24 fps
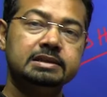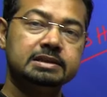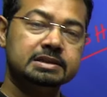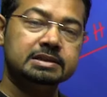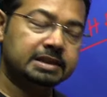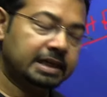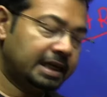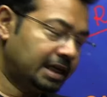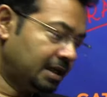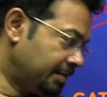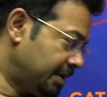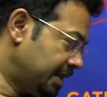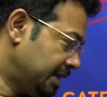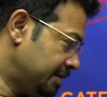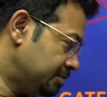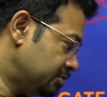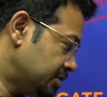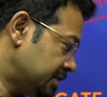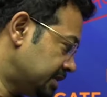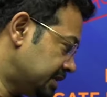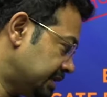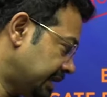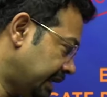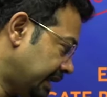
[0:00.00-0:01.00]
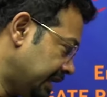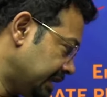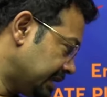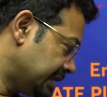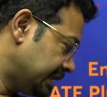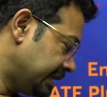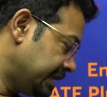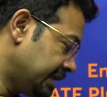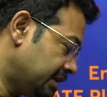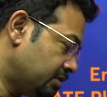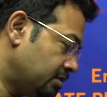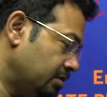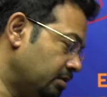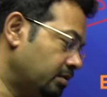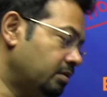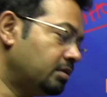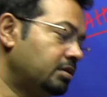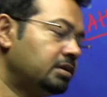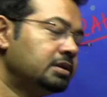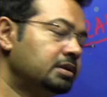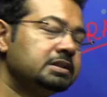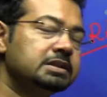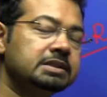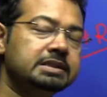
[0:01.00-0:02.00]
चार जो चार तारीख को
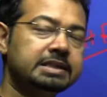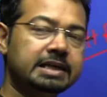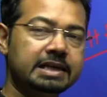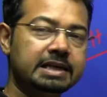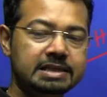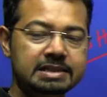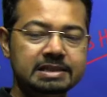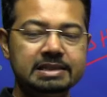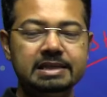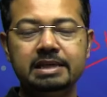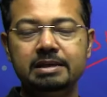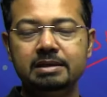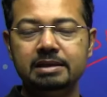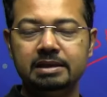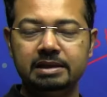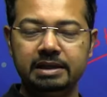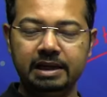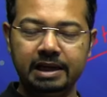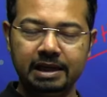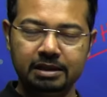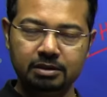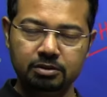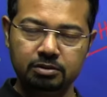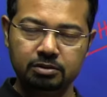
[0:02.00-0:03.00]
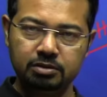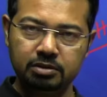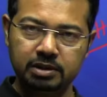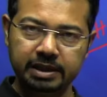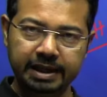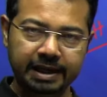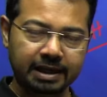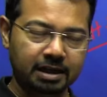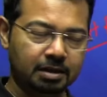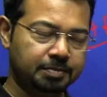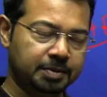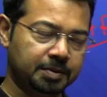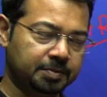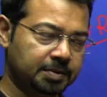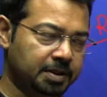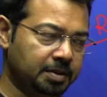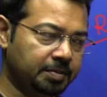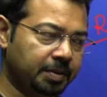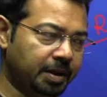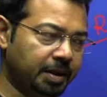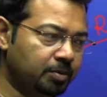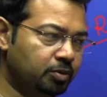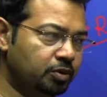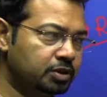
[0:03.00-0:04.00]
जैसे ही रात को ग्यारह फिफ्टी
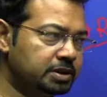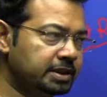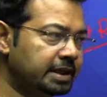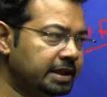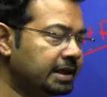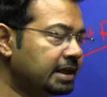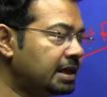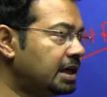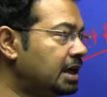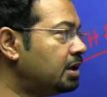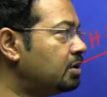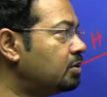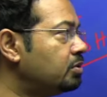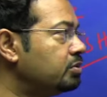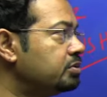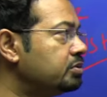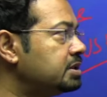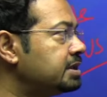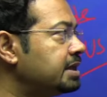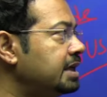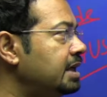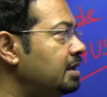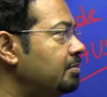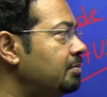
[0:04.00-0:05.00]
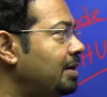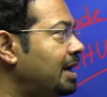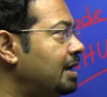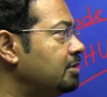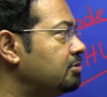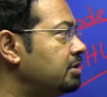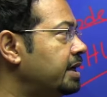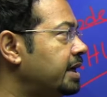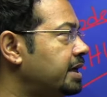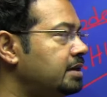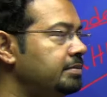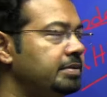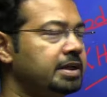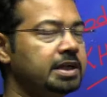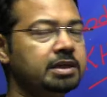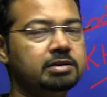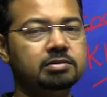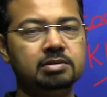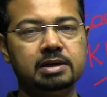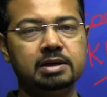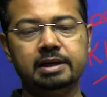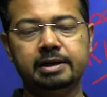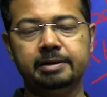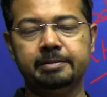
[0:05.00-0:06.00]
फाइव हो जाएगा उसके बाद वो एक्टिवेट नहीं
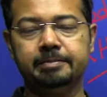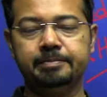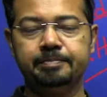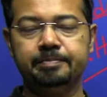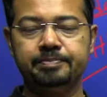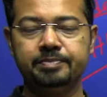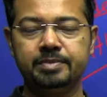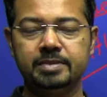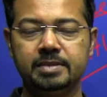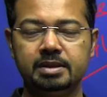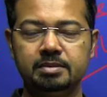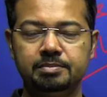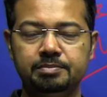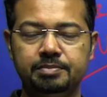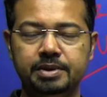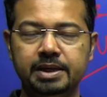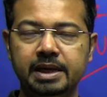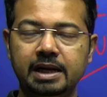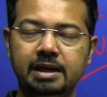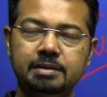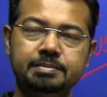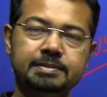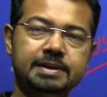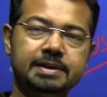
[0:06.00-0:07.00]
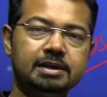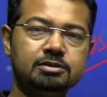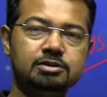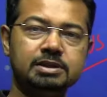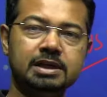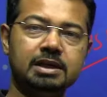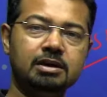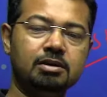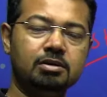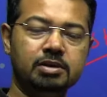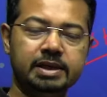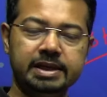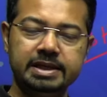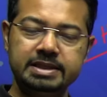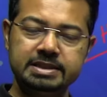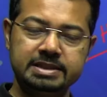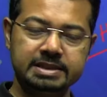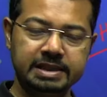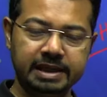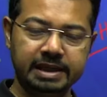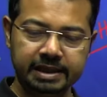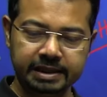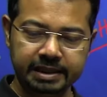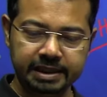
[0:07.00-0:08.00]
होगा फिर आपका जो है वो इस
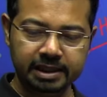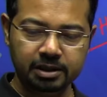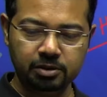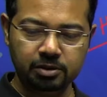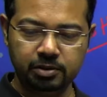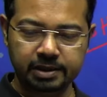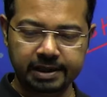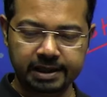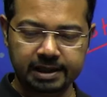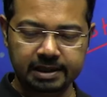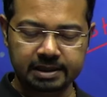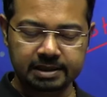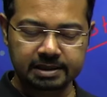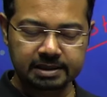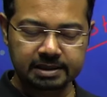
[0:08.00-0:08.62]
साल के लिए हो गया